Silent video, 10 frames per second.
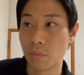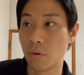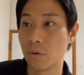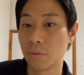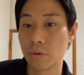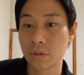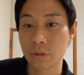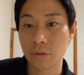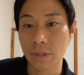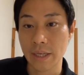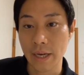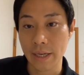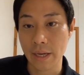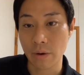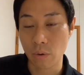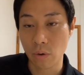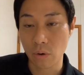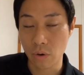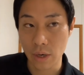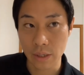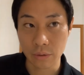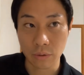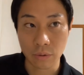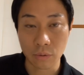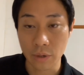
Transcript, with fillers: もう、ものすごいキャリアを、あの、